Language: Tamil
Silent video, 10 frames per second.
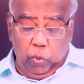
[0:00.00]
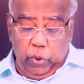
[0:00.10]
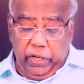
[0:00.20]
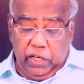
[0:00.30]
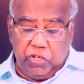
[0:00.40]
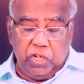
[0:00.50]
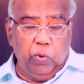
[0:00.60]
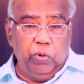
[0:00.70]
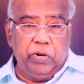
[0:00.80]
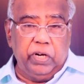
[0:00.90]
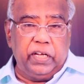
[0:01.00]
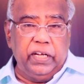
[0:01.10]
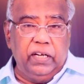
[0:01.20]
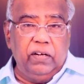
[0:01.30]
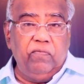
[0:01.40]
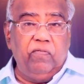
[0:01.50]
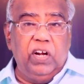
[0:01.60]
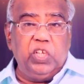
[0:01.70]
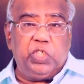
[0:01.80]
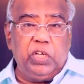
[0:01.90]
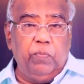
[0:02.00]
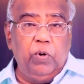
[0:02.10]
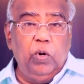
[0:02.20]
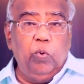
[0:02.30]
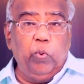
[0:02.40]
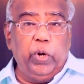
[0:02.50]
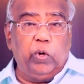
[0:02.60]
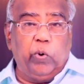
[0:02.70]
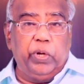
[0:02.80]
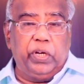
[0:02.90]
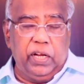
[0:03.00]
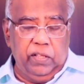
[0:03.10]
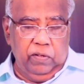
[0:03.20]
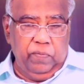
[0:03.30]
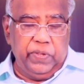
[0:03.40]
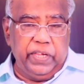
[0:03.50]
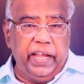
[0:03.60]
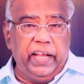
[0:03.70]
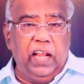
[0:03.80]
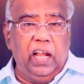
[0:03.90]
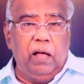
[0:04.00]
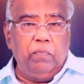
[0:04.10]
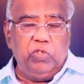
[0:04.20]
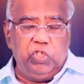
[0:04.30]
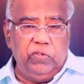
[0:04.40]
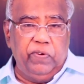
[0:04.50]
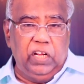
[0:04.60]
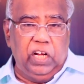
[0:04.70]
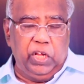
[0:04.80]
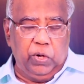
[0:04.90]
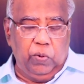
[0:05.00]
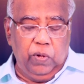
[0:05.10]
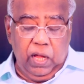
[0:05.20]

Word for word: உயிரற்ற ஒன்றுக்கு வெளிச்சம் உயிர் கொடுக்கிறது எங்கெல்லாம் ஜீவன் இல்லையோ